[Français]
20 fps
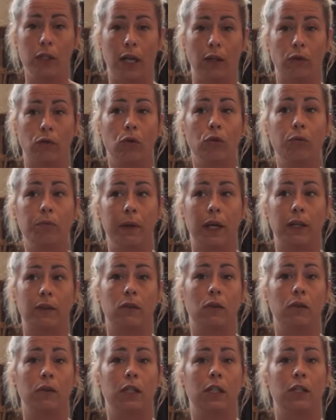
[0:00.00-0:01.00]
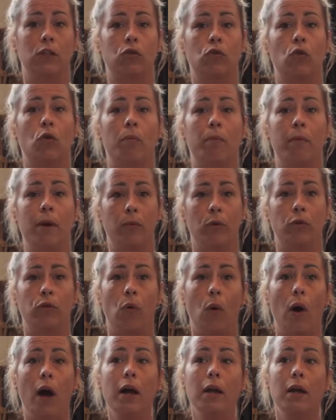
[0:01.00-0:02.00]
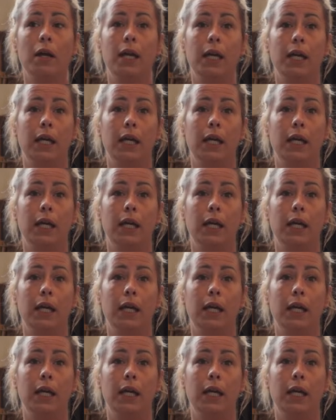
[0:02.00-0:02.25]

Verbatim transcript: il y a trop de personnes qui sont au même endroit